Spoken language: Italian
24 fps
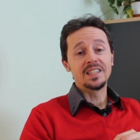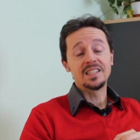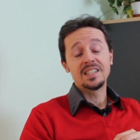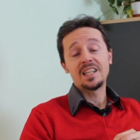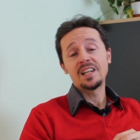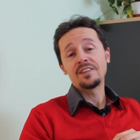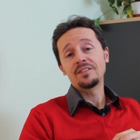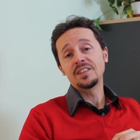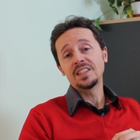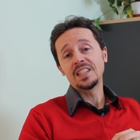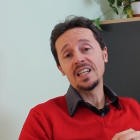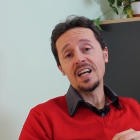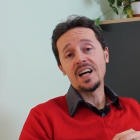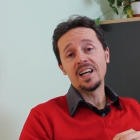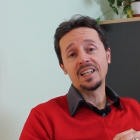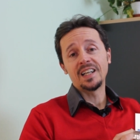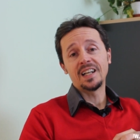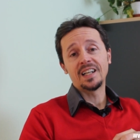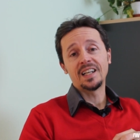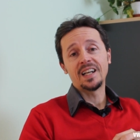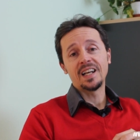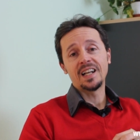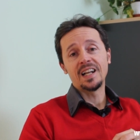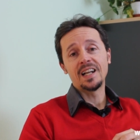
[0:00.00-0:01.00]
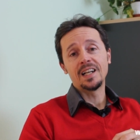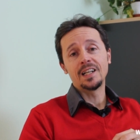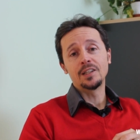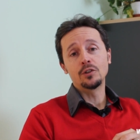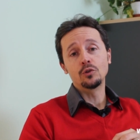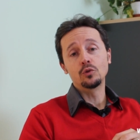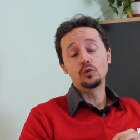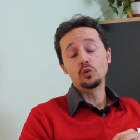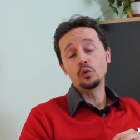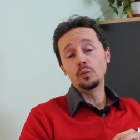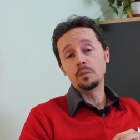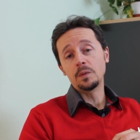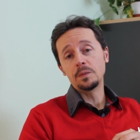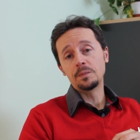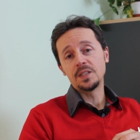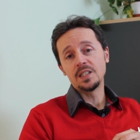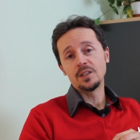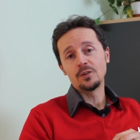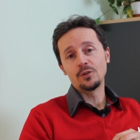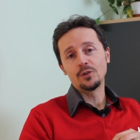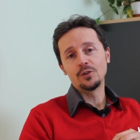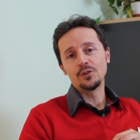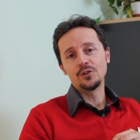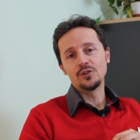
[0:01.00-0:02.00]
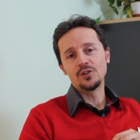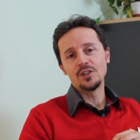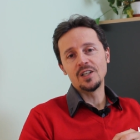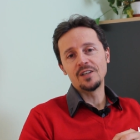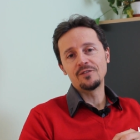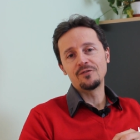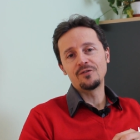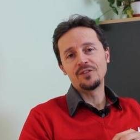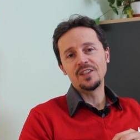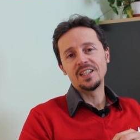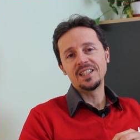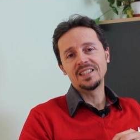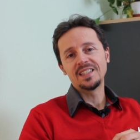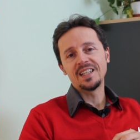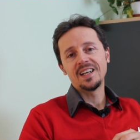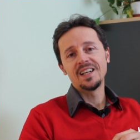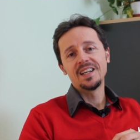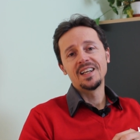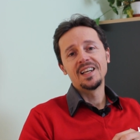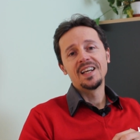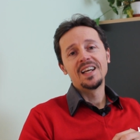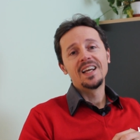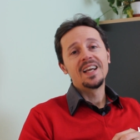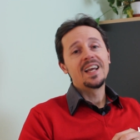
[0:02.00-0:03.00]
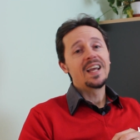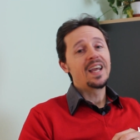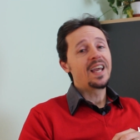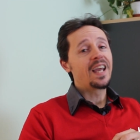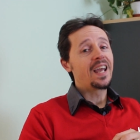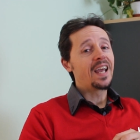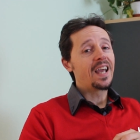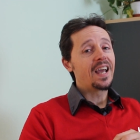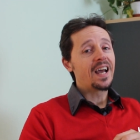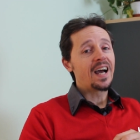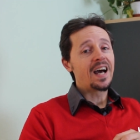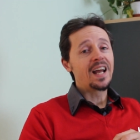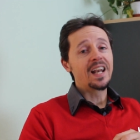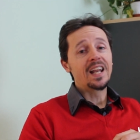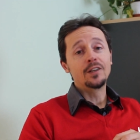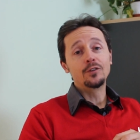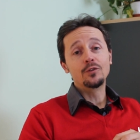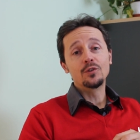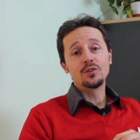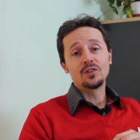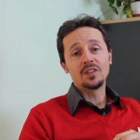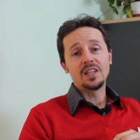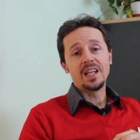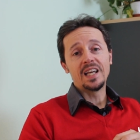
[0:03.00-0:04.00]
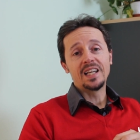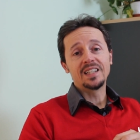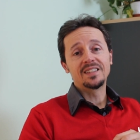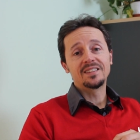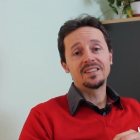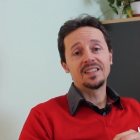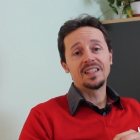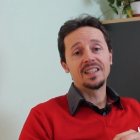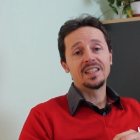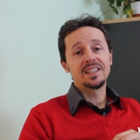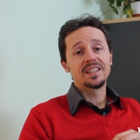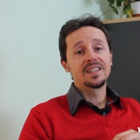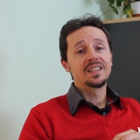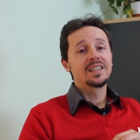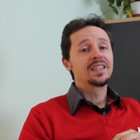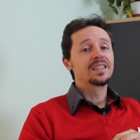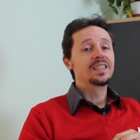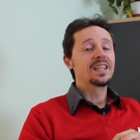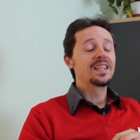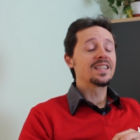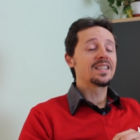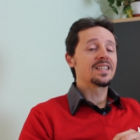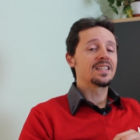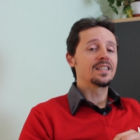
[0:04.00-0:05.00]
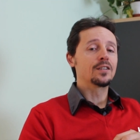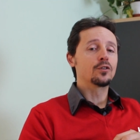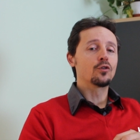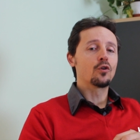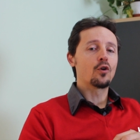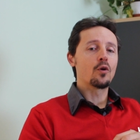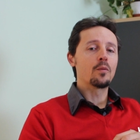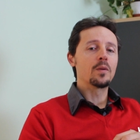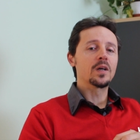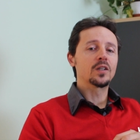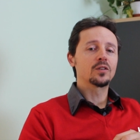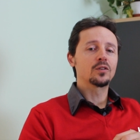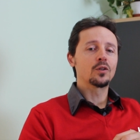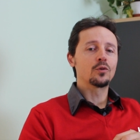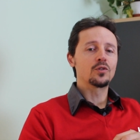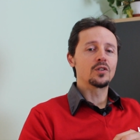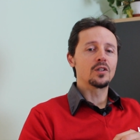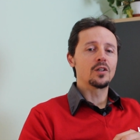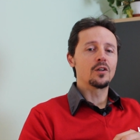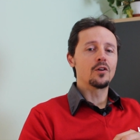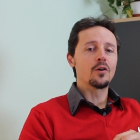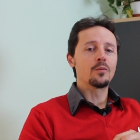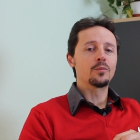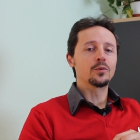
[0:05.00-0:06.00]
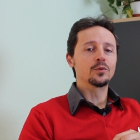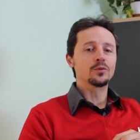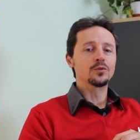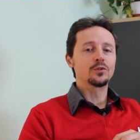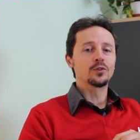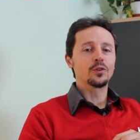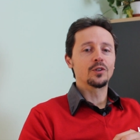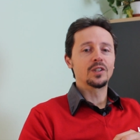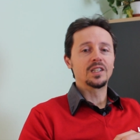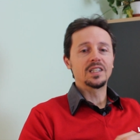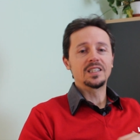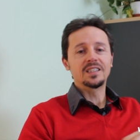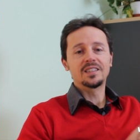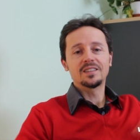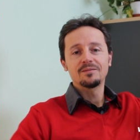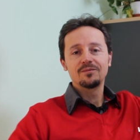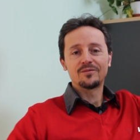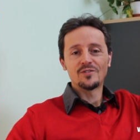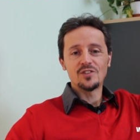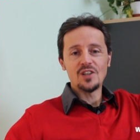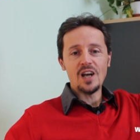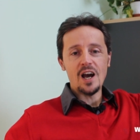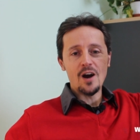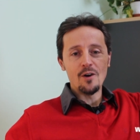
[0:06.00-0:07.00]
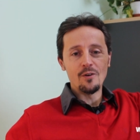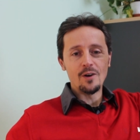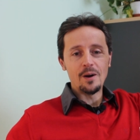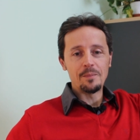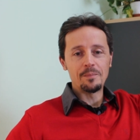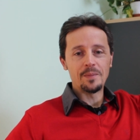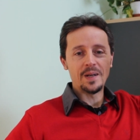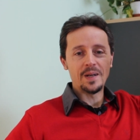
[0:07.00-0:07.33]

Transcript: Iscriviti anche al canale YouTube Psicologia e Vita e alla newsletter dal sito robertausilio.it. Ciao, a